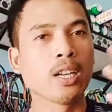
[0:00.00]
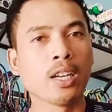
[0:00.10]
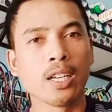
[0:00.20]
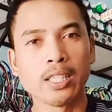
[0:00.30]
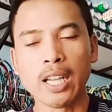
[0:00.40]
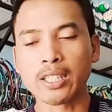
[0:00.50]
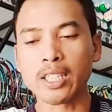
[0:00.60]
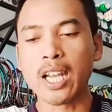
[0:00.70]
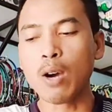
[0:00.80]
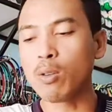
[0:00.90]
yang
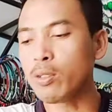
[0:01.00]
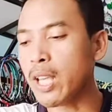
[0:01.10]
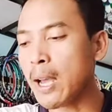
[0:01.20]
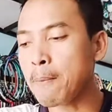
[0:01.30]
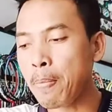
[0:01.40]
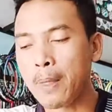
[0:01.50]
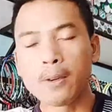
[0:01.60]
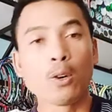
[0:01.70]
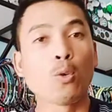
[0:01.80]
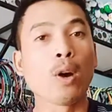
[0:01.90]
terdahulu dia
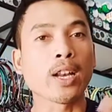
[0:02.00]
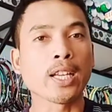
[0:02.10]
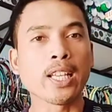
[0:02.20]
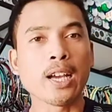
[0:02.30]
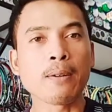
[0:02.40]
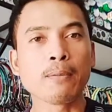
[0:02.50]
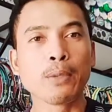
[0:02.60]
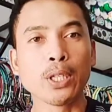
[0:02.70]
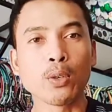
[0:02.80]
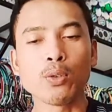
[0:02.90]
warnanya
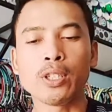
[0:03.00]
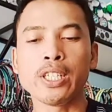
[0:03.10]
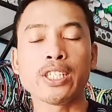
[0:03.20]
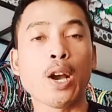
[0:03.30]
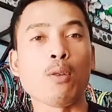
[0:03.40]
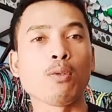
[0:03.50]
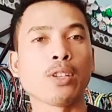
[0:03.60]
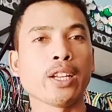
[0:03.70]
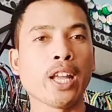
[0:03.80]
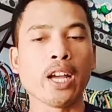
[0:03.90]
biru hijau
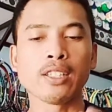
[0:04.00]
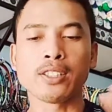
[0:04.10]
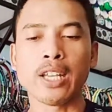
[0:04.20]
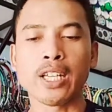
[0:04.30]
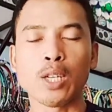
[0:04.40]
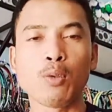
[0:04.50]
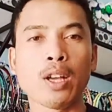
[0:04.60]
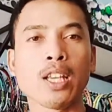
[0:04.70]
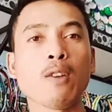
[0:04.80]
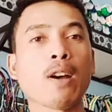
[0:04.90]
dan yang seri
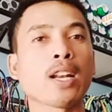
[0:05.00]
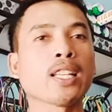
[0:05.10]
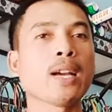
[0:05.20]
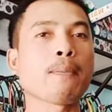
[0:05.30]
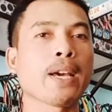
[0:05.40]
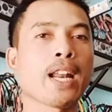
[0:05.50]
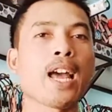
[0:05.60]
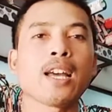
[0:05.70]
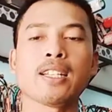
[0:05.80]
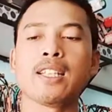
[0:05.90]
keduanya warnanya merah
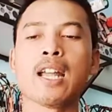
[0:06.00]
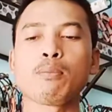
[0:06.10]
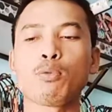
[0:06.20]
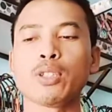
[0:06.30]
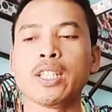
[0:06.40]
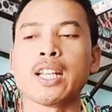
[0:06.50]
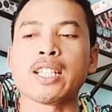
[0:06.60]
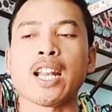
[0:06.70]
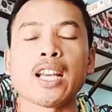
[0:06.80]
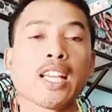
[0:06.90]
dan putih. Nah,
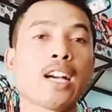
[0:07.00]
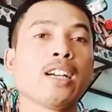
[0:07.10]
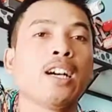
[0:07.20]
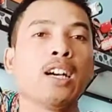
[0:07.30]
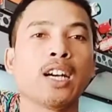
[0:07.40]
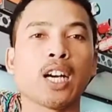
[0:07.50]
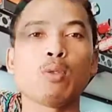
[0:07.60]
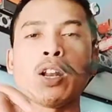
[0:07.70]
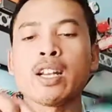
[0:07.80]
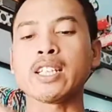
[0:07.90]
sekarang yang
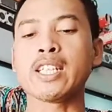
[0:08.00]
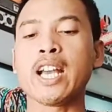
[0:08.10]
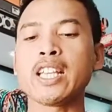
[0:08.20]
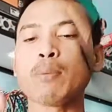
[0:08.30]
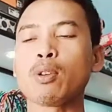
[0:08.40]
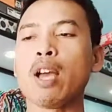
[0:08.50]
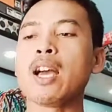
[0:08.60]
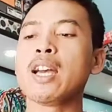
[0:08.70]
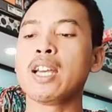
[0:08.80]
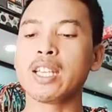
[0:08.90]
keluaran ketiganya bro ya.
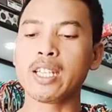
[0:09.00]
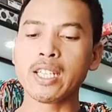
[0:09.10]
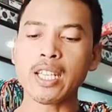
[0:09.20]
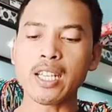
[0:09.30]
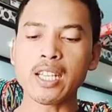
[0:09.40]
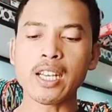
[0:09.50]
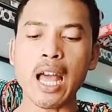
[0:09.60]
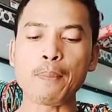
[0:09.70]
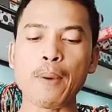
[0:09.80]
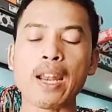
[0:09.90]
Ini
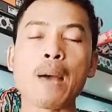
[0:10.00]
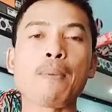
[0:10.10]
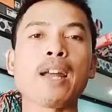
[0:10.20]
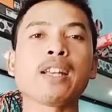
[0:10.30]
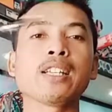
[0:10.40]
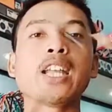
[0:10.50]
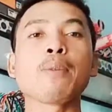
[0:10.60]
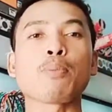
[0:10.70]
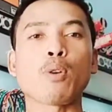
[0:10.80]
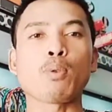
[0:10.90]
88D
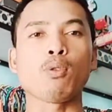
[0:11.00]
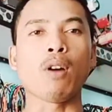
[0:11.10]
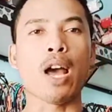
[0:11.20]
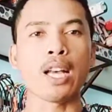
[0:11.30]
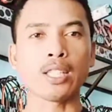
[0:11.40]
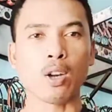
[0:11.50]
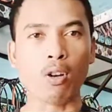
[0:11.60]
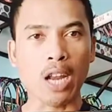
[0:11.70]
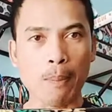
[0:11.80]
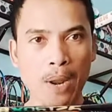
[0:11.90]
Pro bro,
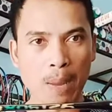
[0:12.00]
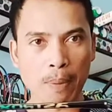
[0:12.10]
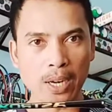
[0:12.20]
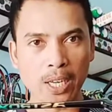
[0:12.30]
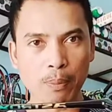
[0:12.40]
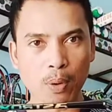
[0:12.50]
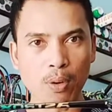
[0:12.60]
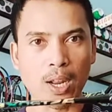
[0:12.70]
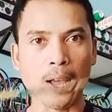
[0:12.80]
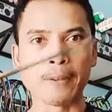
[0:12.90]
Astrok 88D Pro. Nah,